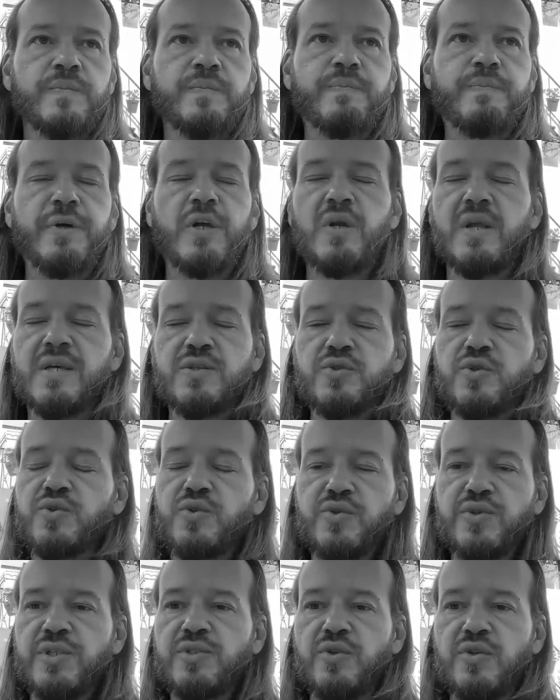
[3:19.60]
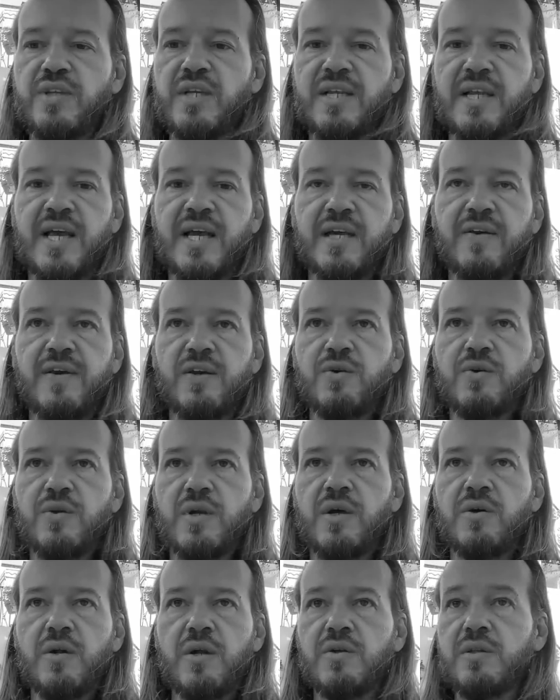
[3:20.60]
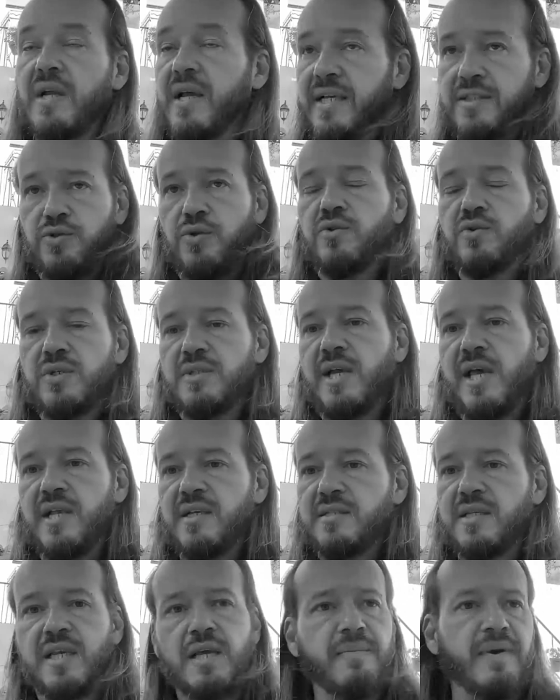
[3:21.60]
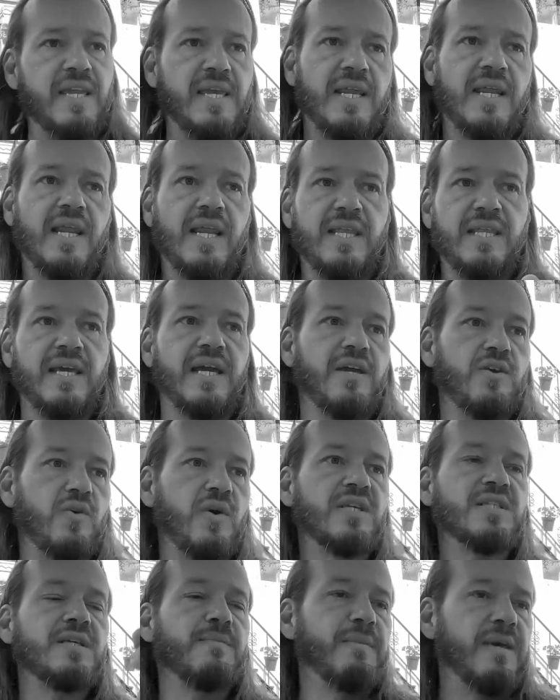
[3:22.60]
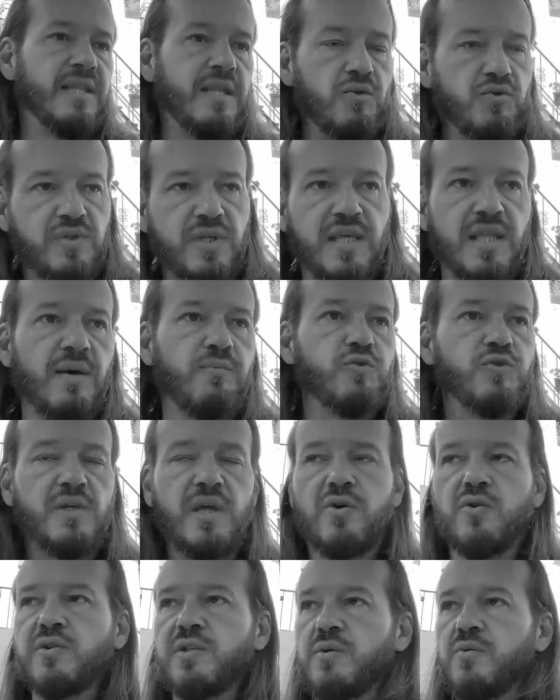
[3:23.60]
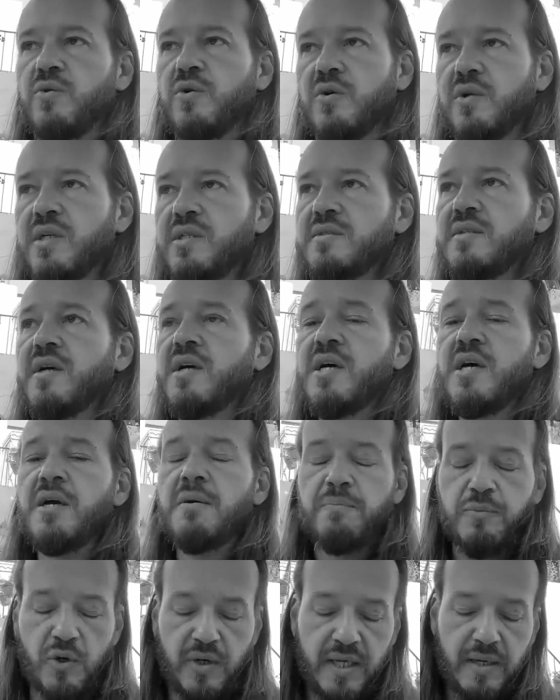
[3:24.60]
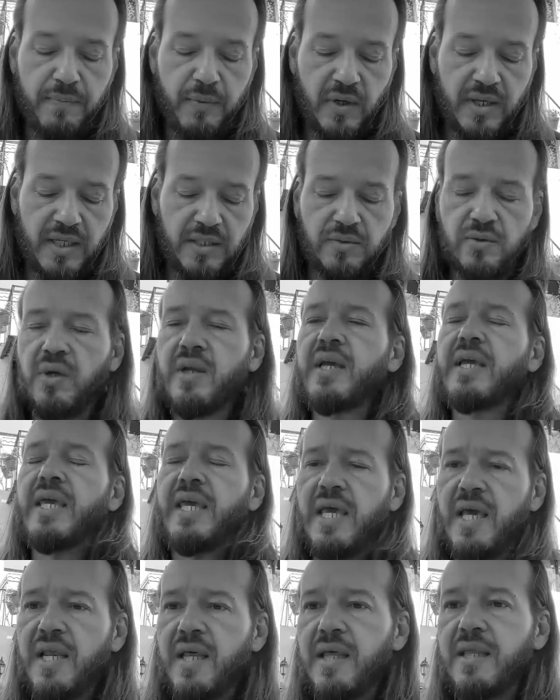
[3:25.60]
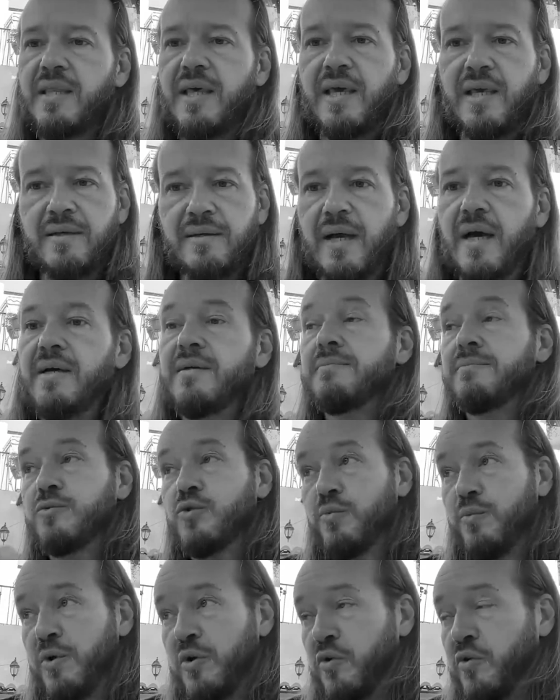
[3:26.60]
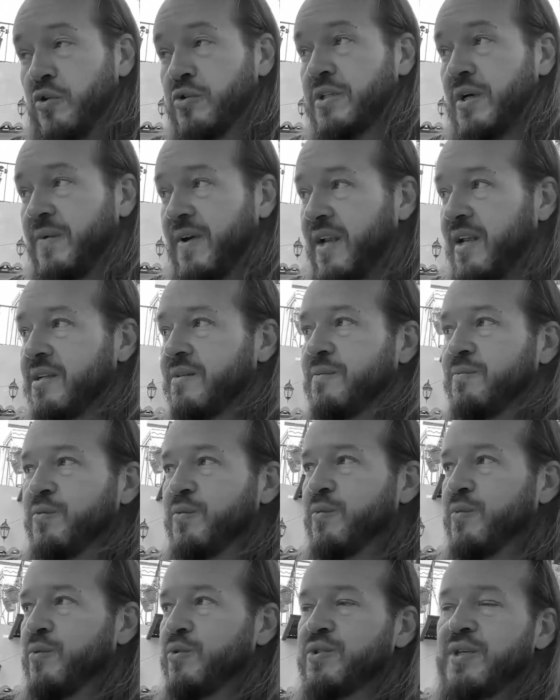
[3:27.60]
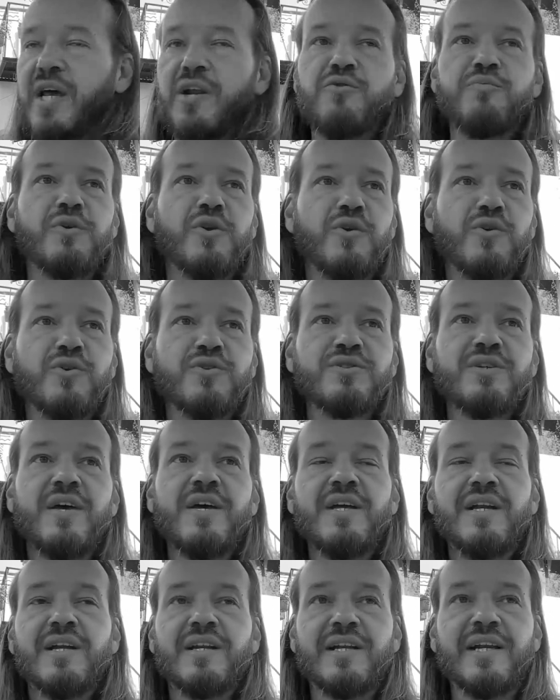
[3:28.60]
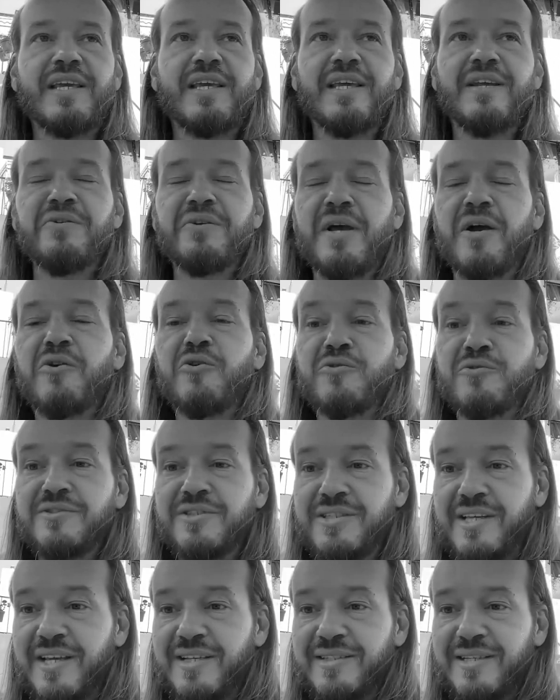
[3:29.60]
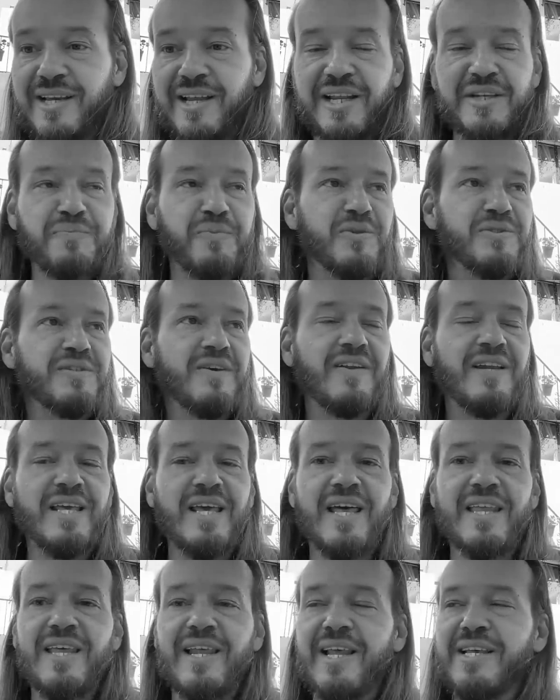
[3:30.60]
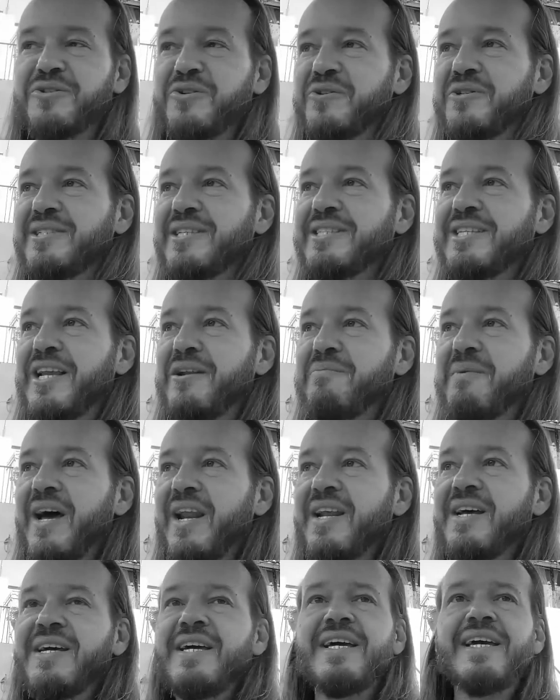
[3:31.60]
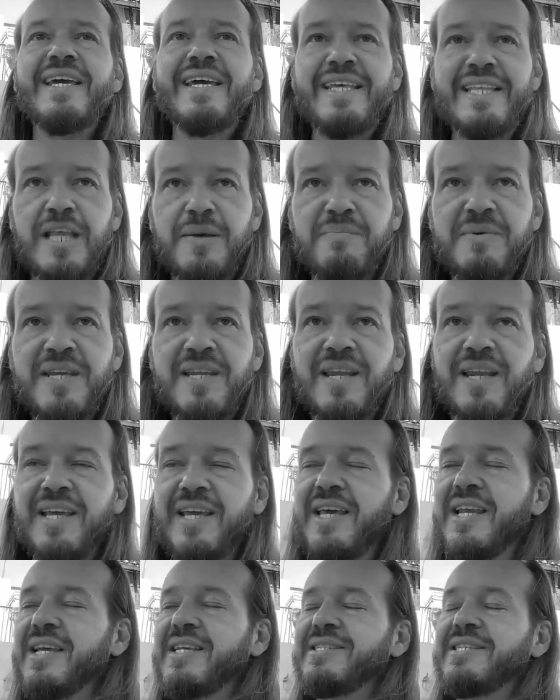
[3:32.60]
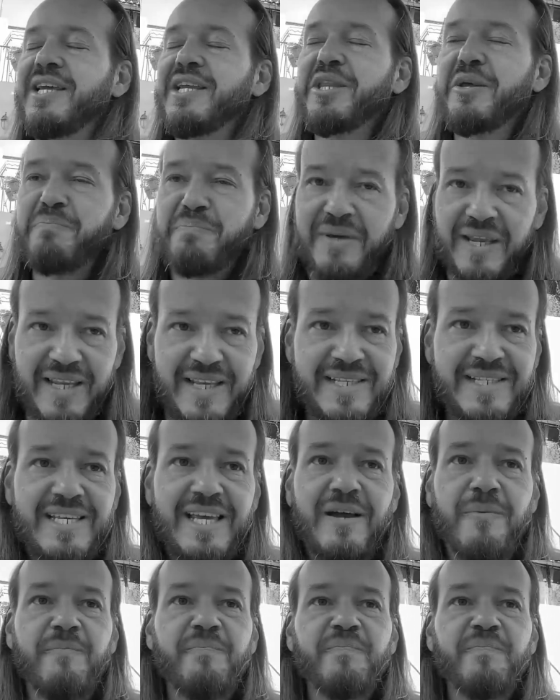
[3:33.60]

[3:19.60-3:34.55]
pero las dos cosas no tienen nada que ver con una con otra. Esto no quiere decir que mañana le diga yo que se meta usted a bucear con tiburones. ¿Por qué? Porque esto requiere de, número uno, saber bucear, número dos, requiere una conciencia y responsabilidad de las cosas del mar y también requiere de cierta pericia.